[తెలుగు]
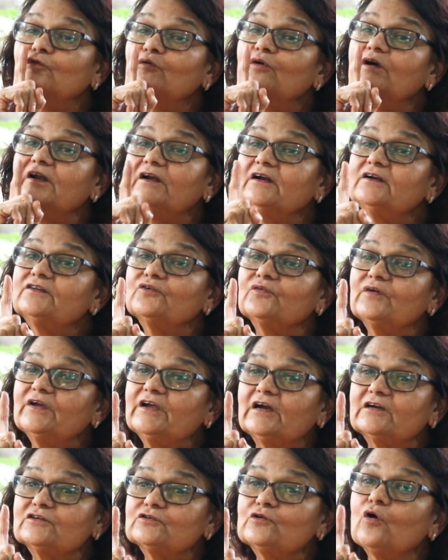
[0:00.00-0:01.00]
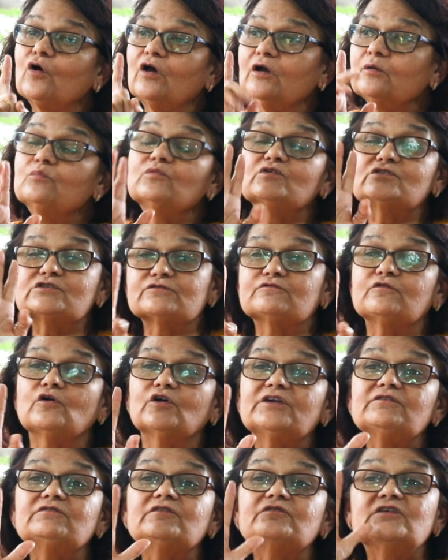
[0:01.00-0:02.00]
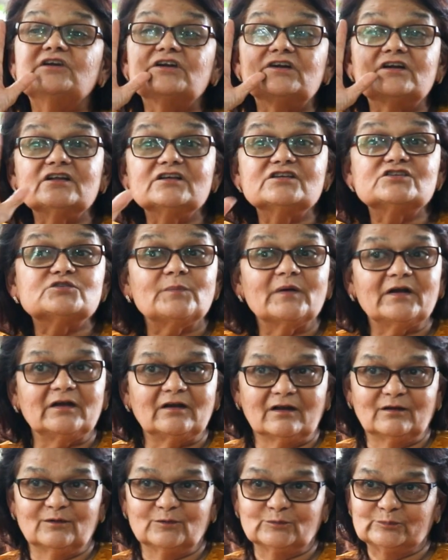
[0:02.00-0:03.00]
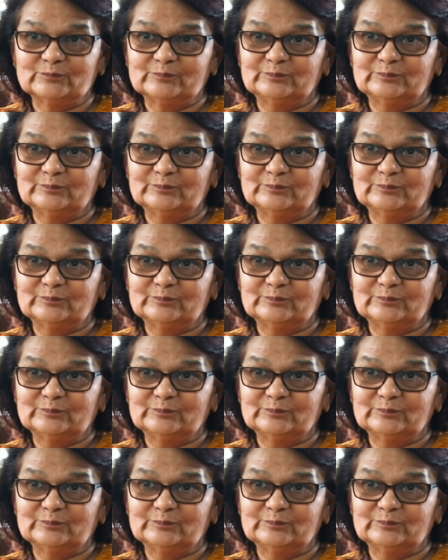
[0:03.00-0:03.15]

ఫోర్ హండ్రెడ్ స్క్వేర్ యార్డ్స్లో ఆల్మోస్ట్ ఫార్టీ ఫిఫ్టీ ట్రీస్ పెట్టాను